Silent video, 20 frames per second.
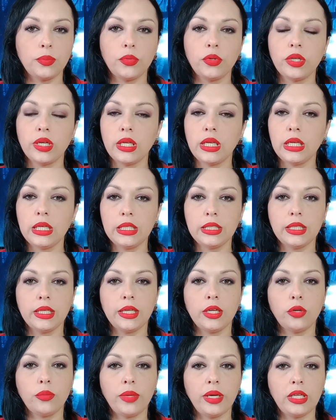porque ele
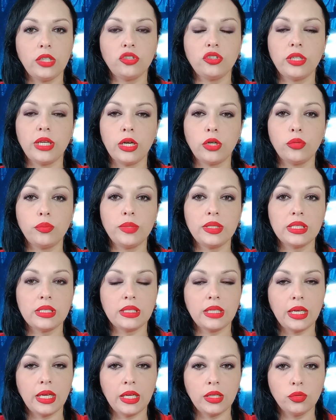literalmente é um
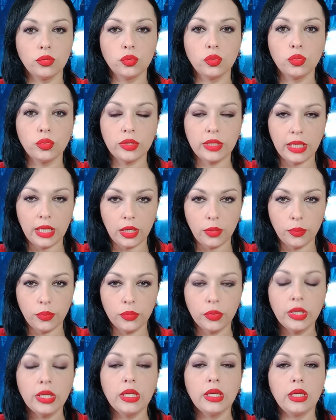mistério do
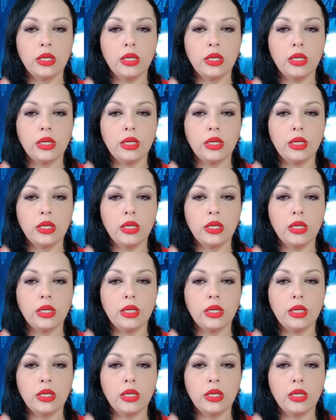tempo.